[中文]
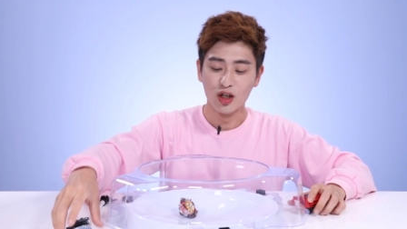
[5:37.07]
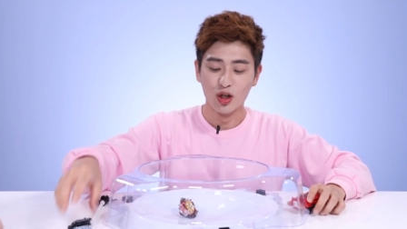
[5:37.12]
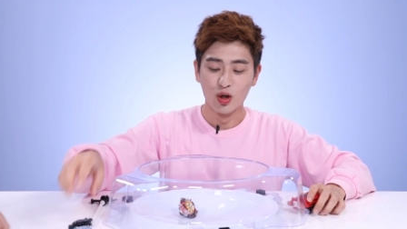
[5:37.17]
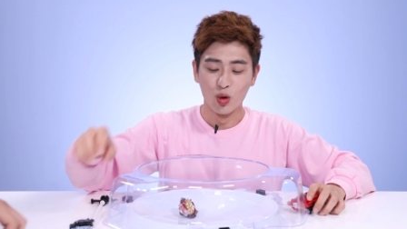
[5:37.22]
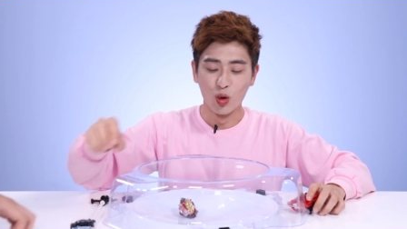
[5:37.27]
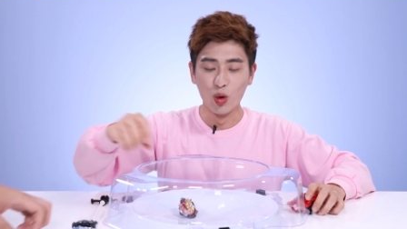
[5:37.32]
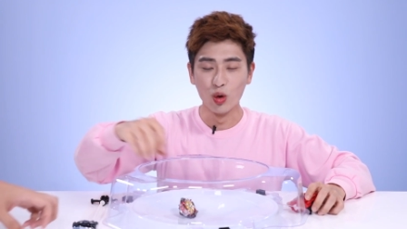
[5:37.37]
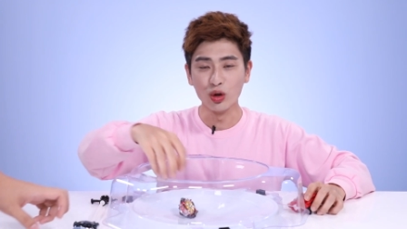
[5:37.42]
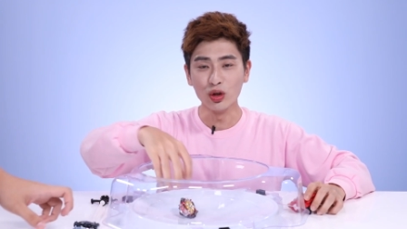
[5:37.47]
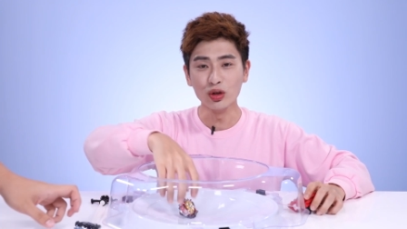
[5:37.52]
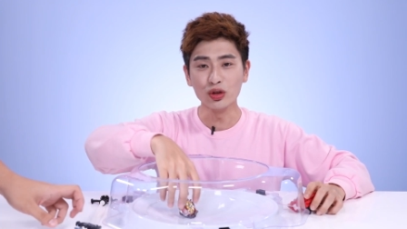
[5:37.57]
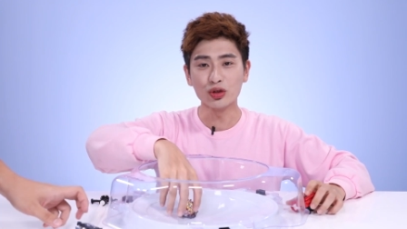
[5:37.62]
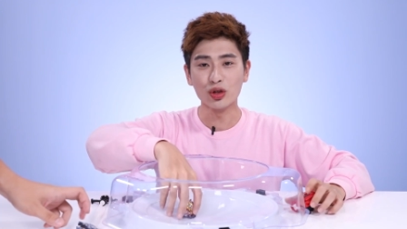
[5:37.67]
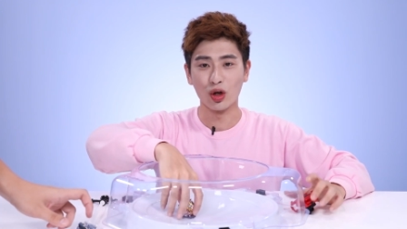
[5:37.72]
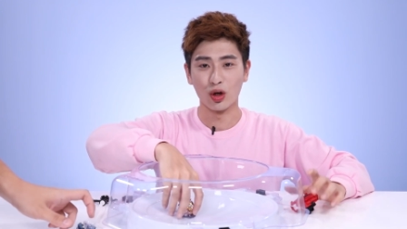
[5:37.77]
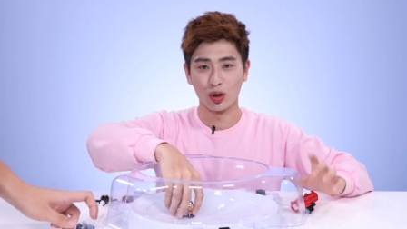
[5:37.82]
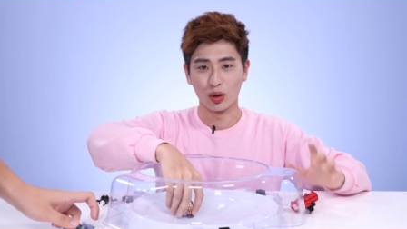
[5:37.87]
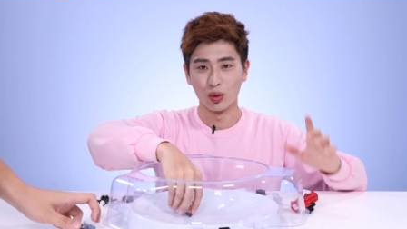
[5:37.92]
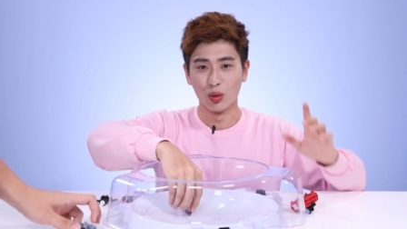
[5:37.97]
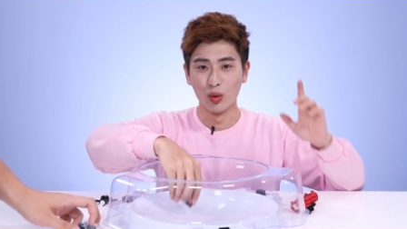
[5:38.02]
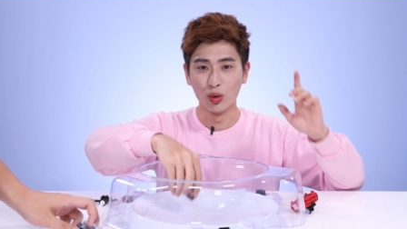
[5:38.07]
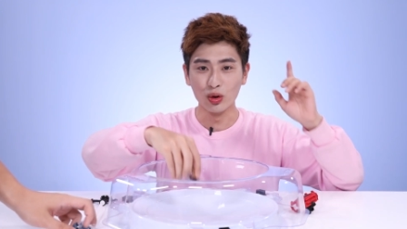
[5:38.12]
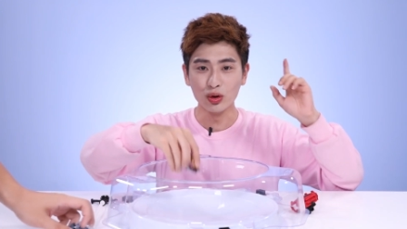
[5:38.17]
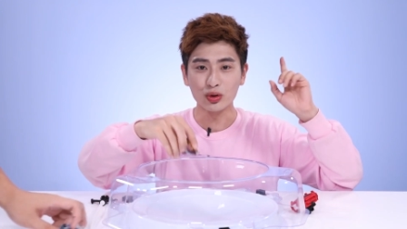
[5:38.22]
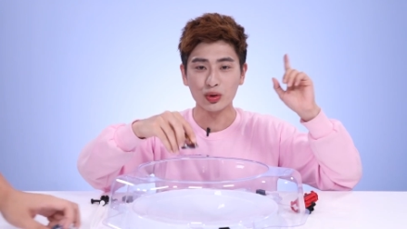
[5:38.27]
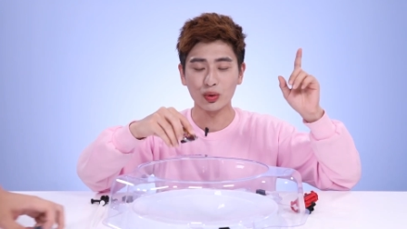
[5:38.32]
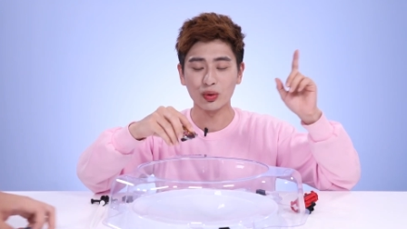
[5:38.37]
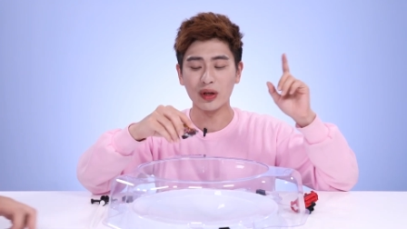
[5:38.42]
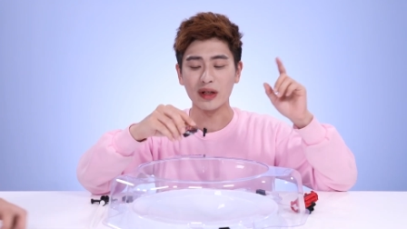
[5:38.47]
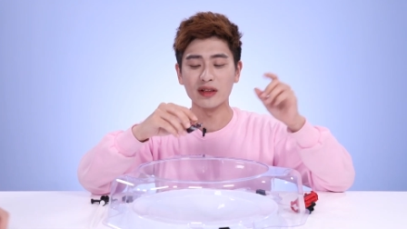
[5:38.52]
右旋转，用
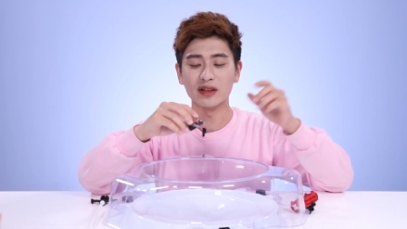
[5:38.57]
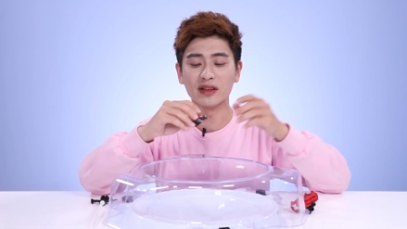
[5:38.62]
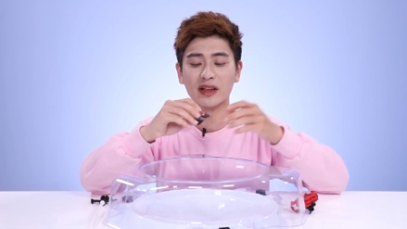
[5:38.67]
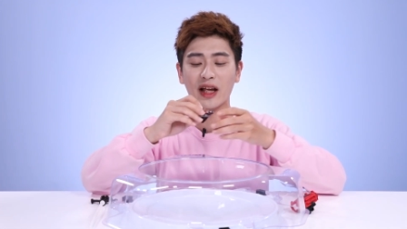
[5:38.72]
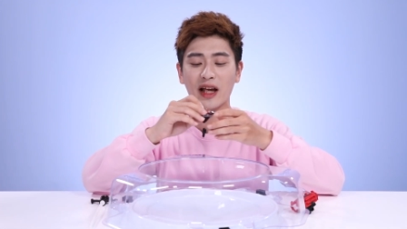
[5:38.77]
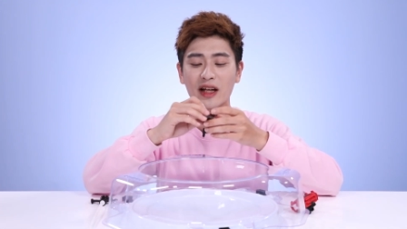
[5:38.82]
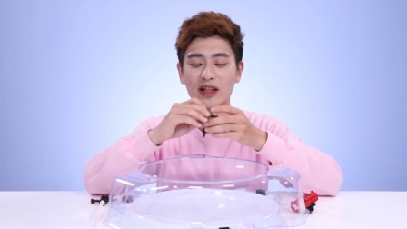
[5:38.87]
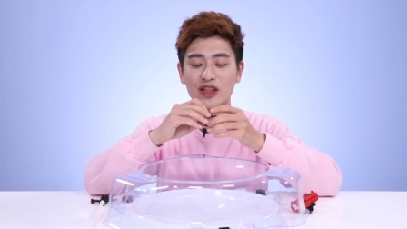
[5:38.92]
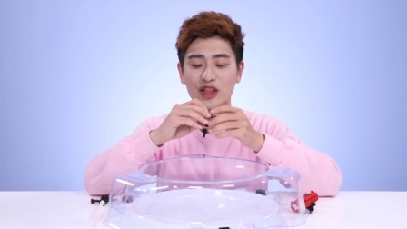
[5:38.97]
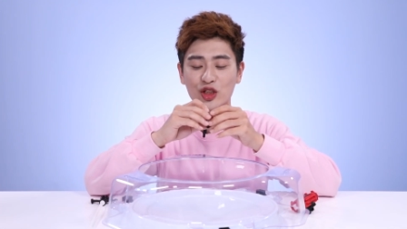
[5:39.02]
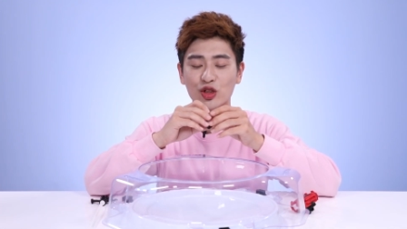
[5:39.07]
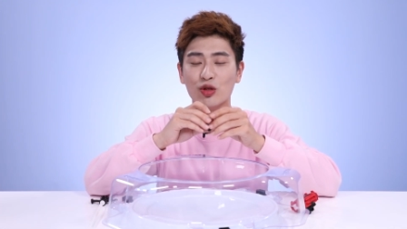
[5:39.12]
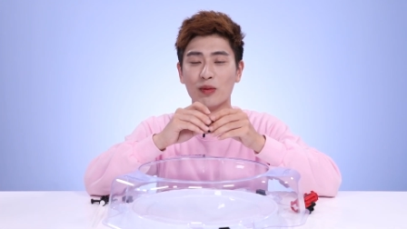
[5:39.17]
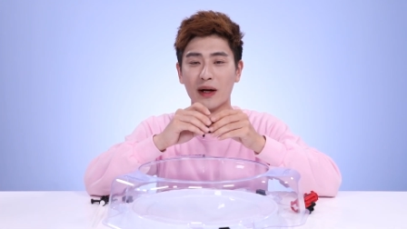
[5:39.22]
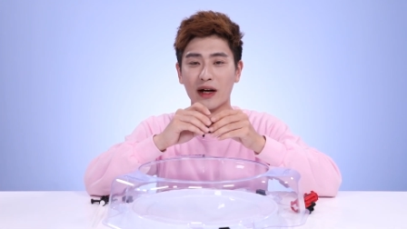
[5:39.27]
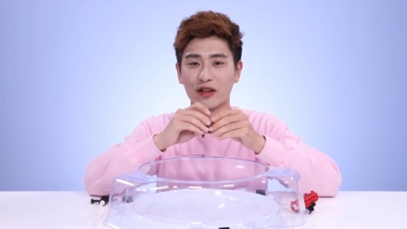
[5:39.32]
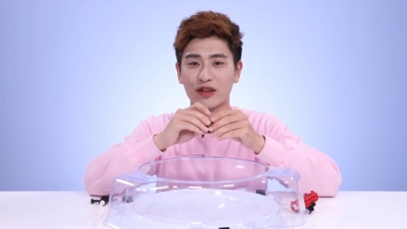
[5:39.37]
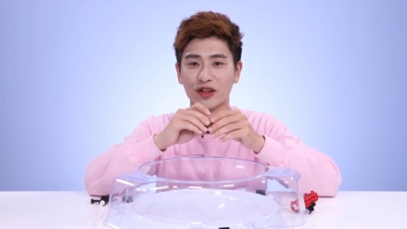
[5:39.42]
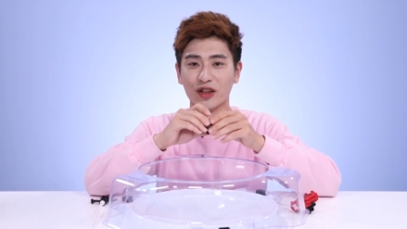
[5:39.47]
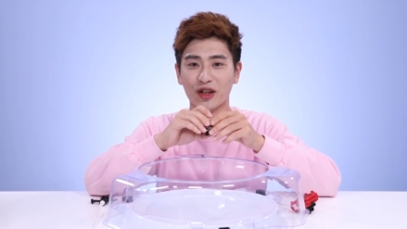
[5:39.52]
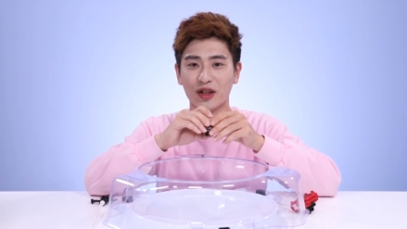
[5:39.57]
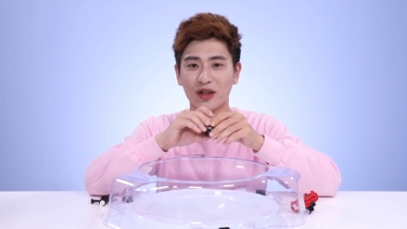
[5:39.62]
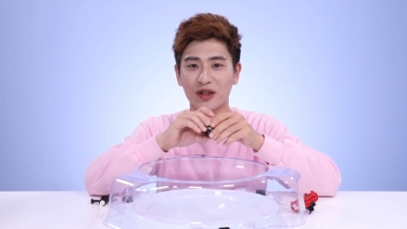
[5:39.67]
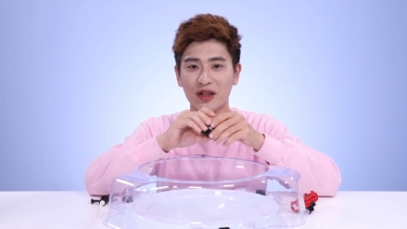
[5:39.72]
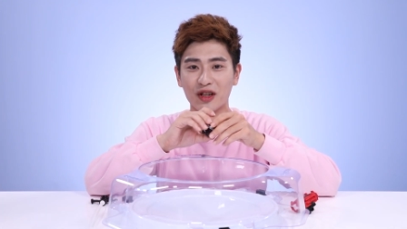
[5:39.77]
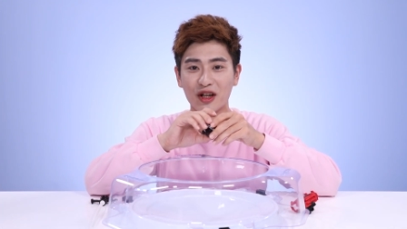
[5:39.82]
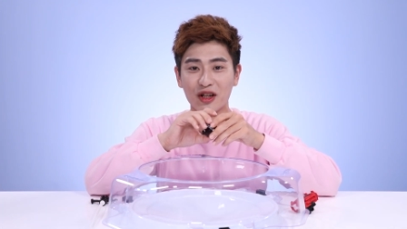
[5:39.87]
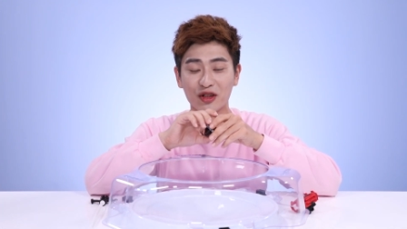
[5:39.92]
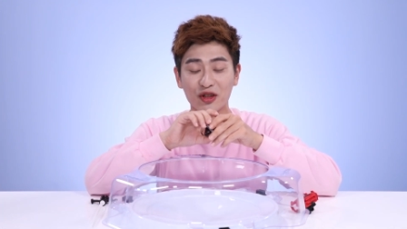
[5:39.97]
右旋转对决，可惜输掉了。